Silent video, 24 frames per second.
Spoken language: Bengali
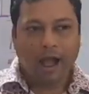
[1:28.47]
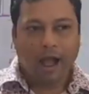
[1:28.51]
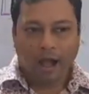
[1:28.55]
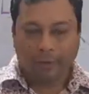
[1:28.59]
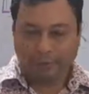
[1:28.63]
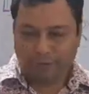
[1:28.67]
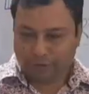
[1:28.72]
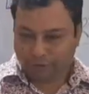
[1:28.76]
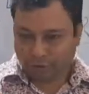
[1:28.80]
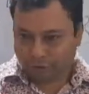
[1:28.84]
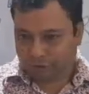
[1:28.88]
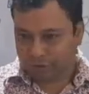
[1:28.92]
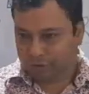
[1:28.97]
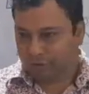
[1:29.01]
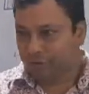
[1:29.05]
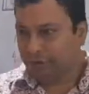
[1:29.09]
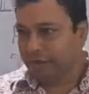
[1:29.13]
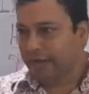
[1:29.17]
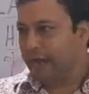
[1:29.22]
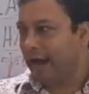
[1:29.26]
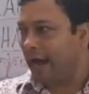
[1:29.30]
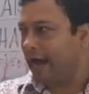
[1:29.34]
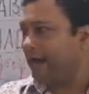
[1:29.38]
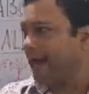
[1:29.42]
আমি ছোট্ট
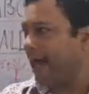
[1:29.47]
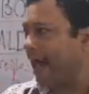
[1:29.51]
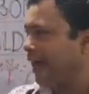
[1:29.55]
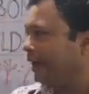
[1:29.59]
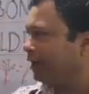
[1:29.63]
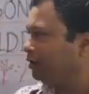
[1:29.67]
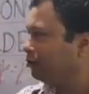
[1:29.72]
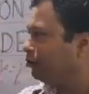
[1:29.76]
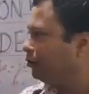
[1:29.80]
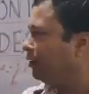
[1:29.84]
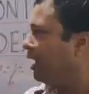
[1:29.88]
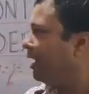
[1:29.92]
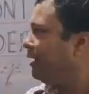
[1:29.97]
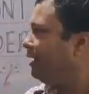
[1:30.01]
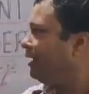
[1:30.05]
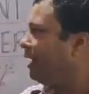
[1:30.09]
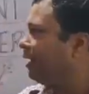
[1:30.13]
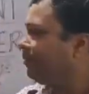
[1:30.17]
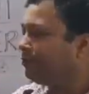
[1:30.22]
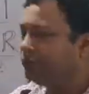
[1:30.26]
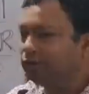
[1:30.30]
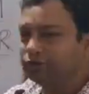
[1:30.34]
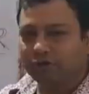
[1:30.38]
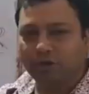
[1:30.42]
করে আর এক দু লাইন
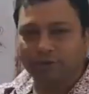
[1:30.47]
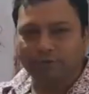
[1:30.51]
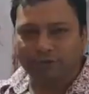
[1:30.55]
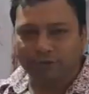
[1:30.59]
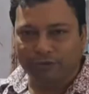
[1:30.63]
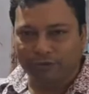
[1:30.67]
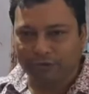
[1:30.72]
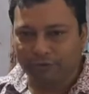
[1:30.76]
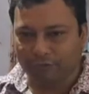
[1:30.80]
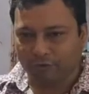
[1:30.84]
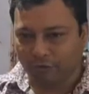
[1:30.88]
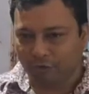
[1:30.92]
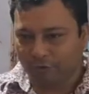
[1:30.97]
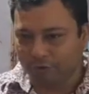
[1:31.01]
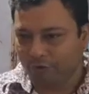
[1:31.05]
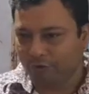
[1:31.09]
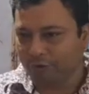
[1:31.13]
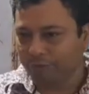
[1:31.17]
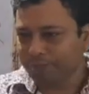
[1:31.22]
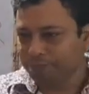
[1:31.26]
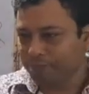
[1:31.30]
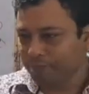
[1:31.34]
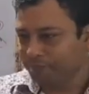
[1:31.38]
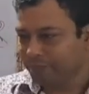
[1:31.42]
লাবণী সম্বন্ধে বলবো
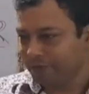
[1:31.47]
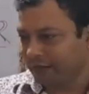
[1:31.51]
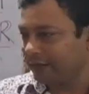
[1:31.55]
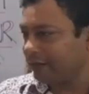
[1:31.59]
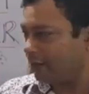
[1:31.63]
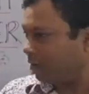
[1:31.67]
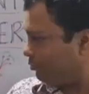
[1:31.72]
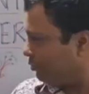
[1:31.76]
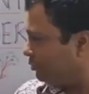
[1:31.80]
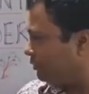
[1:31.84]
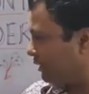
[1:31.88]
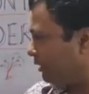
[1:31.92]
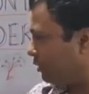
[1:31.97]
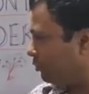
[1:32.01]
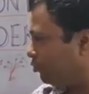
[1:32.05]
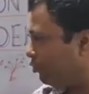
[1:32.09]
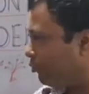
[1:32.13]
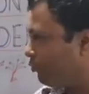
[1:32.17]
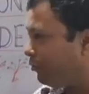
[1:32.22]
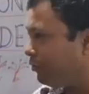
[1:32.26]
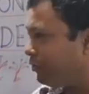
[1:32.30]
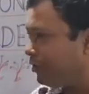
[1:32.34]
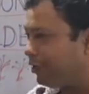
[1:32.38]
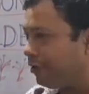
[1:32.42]
তার কারণ সেটা
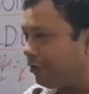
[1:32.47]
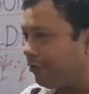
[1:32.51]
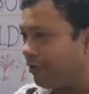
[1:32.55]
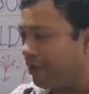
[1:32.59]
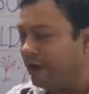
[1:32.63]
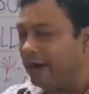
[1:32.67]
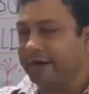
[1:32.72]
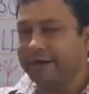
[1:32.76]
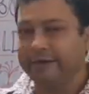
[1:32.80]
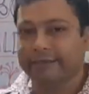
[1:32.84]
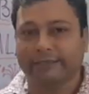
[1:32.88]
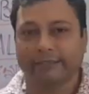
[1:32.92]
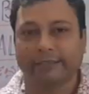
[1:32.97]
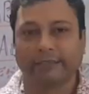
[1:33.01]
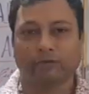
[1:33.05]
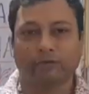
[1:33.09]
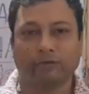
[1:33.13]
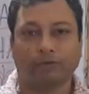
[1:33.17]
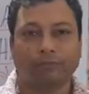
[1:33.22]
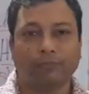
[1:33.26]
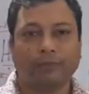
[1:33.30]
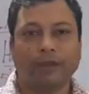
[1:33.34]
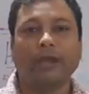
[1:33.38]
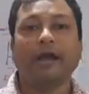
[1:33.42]
খুব রিকোয়ার্ড সেটা
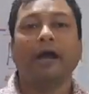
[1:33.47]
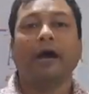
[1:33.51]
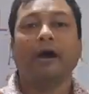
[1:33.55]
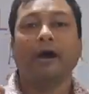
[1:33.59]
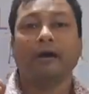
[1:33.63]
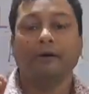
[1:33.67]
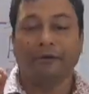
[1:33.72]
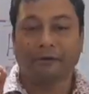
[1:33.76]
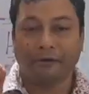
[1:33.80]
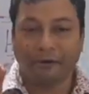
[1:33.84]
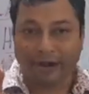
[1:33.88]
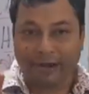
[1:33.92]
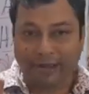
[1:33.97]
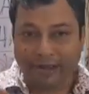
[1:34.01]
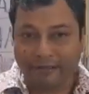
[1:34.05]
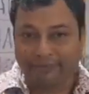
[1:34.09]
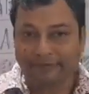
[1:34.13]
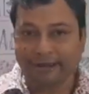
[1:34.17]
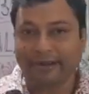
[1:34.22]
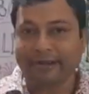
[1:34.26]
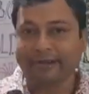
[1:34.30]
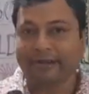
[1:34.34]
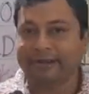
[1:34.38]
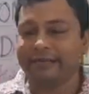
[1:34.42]
খুব
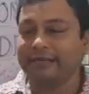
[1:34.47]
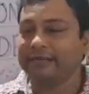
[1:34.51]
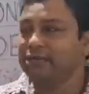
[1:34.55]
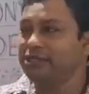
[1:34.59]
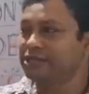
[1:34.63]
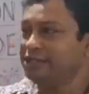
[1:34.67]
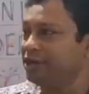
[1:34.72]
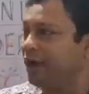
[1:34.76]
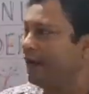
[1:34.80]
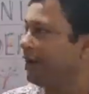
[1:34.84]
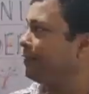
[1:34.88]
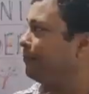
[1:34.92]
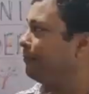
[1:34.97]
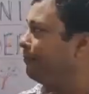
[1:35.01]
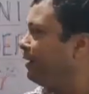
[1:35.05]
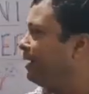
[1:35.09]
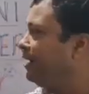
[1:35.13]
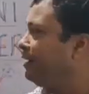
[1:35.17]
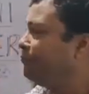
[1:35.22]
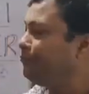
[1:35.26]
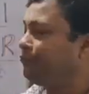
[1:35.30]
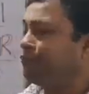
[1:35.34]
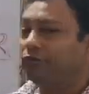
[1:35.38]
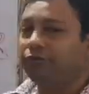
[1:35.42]
রেলেভেন্ট অ্যান্ড
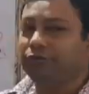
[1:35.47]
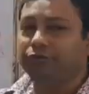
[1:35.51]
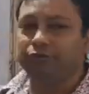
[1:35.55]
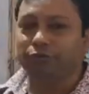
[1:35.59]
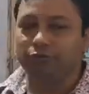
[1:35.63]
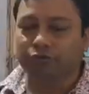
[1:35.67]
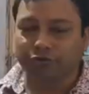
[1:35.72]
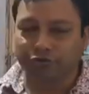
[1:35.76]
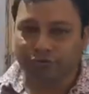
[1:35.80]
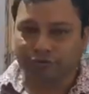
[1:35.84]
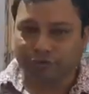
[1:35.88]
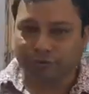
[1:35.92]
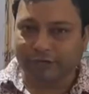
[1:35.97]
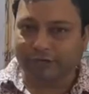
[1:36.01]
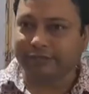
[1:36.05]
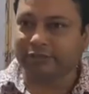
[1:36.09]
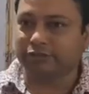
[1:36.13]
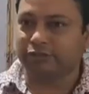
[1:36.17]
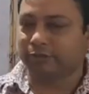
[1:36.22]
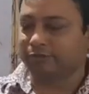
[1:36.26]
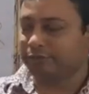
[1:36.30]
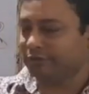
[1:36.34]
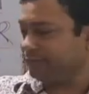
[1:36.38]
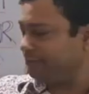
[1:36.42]
জার্মেন ফর দোজ
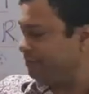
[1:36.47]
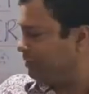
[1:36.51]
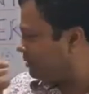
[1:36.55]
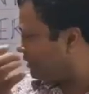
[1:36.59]
স্টুডেন্টস অফ সিভিল